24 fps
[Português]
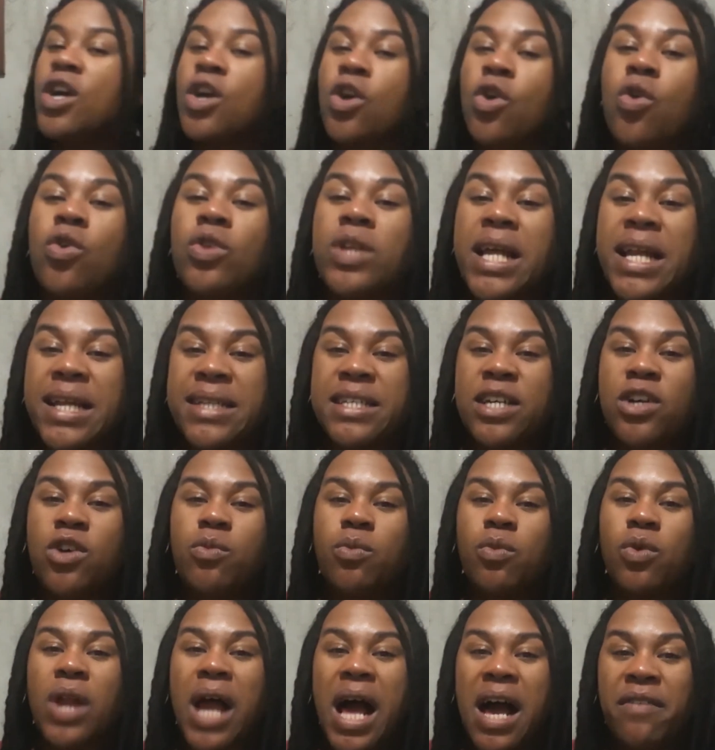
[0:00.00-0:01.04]
Quando elas
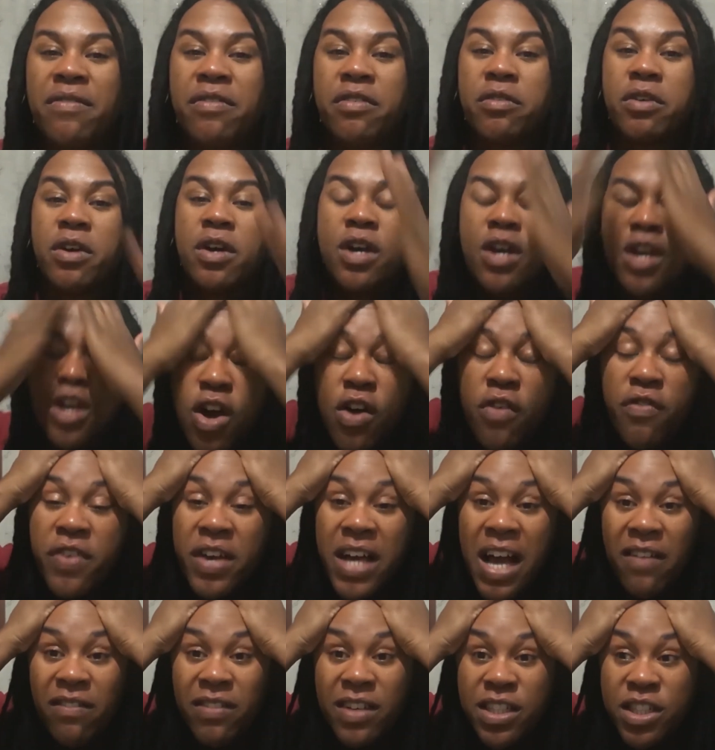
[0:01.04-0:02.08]
acumulavam, eu
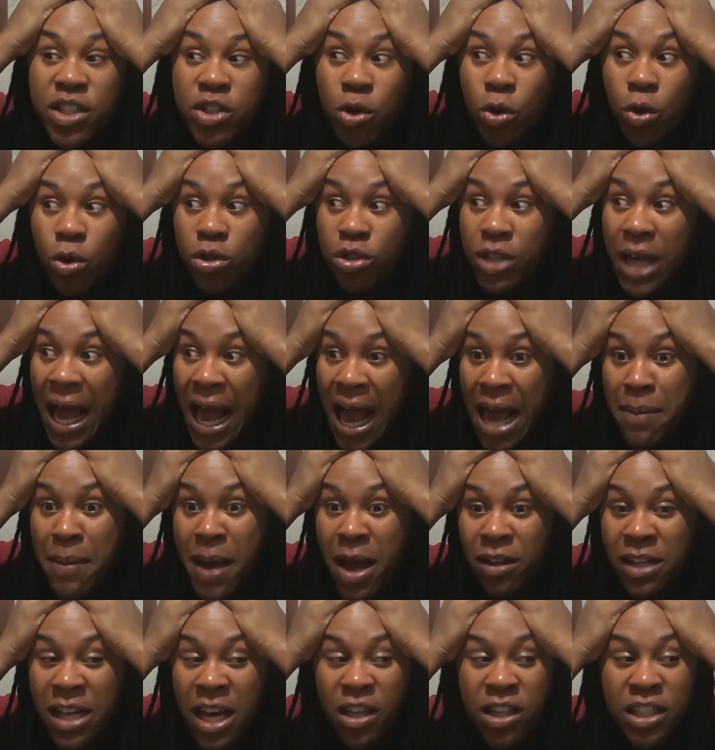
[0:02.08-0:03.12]
ficava ansioso. Ai
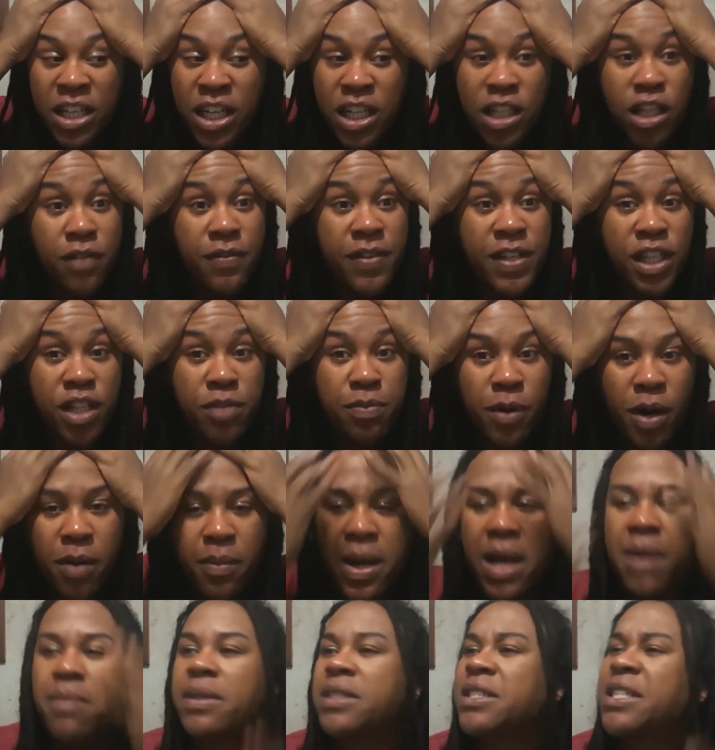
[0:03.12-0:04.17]
meu Deus, tem que resolver esses
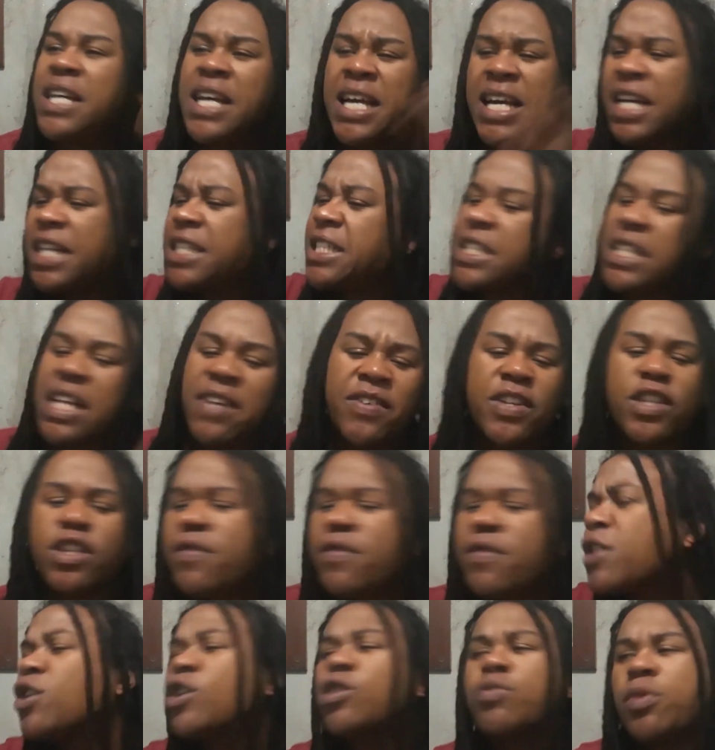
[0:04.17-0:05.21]
problemas. E tentar
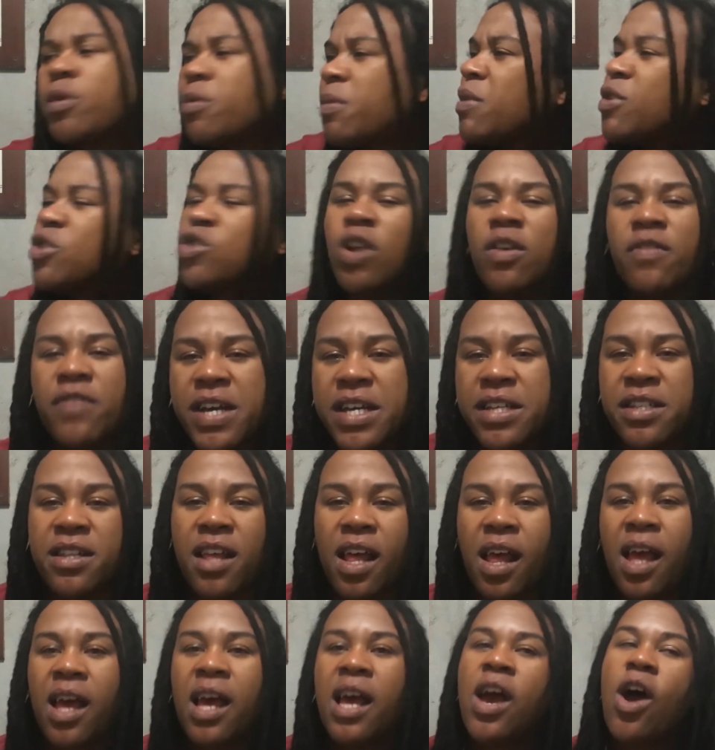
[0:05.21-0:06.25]
resolver todos os problemas de uma vez.
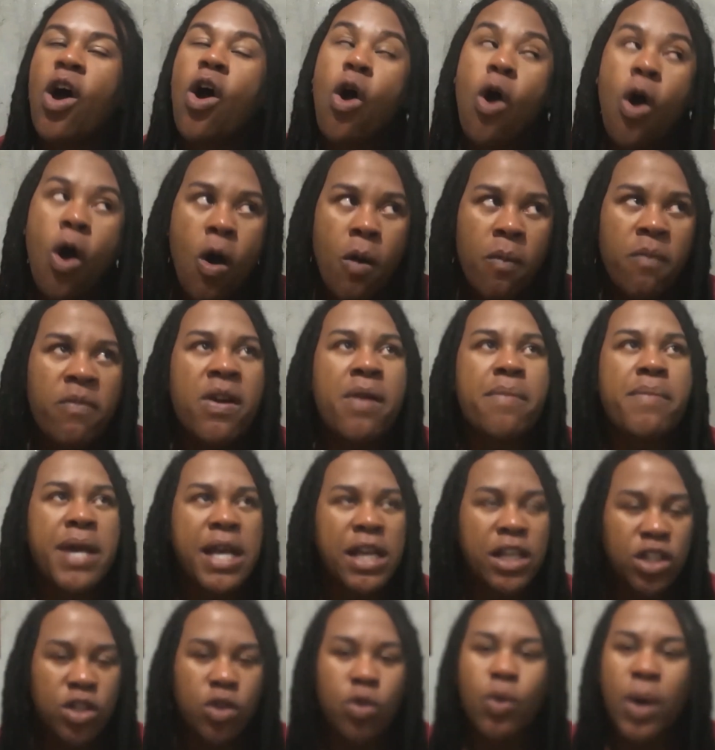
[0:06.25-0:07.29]

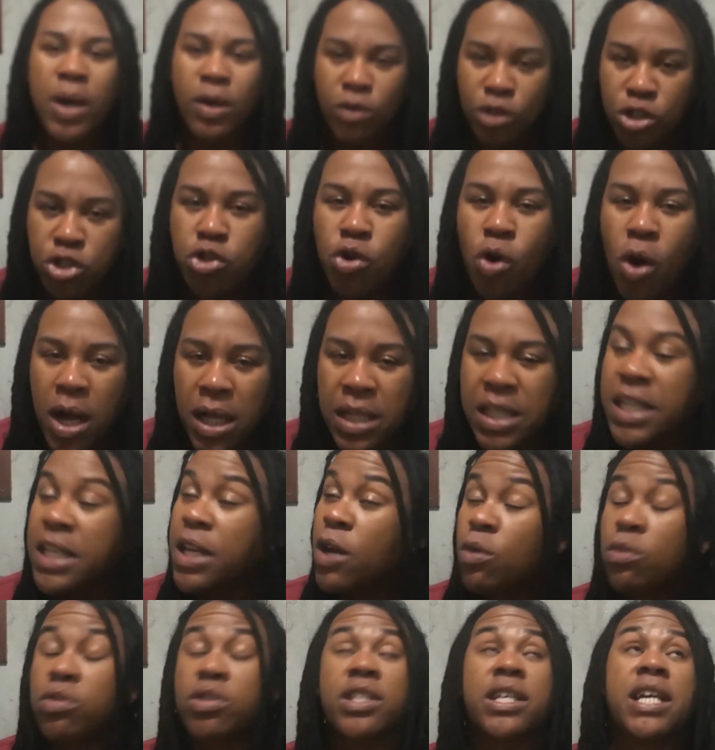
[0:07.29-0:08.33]
Obviamente que eu era um idiota e
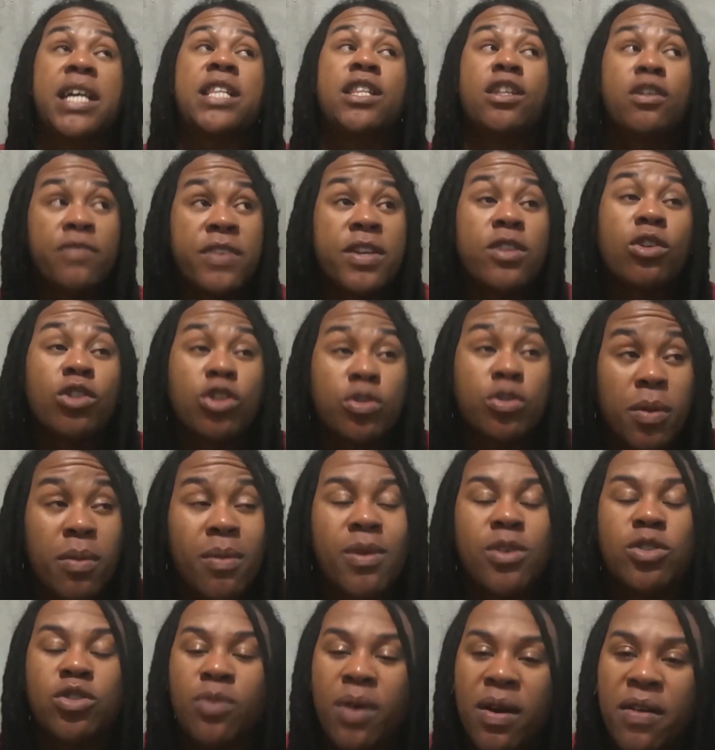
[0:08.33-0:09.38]
não conseguia resolver todos os
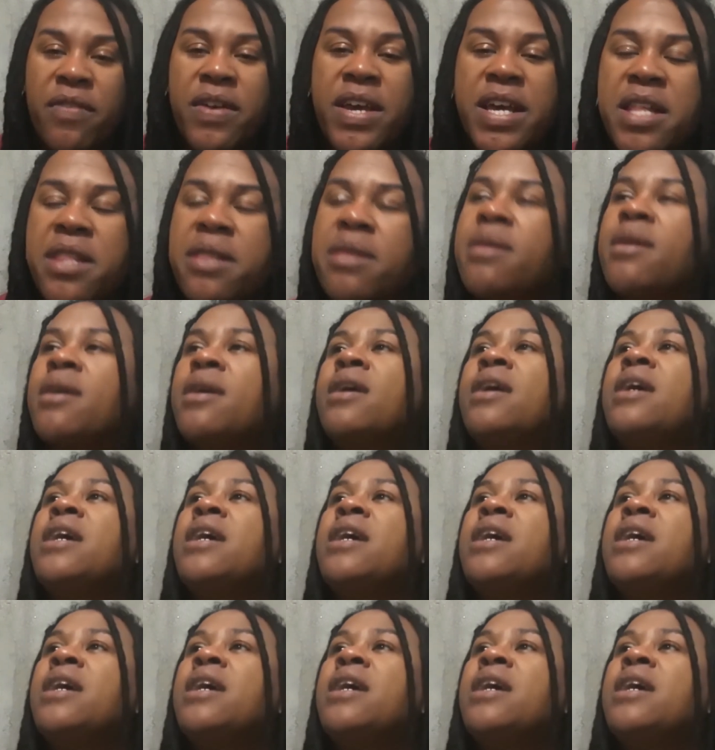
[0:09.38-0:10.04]
problemas de uma vez.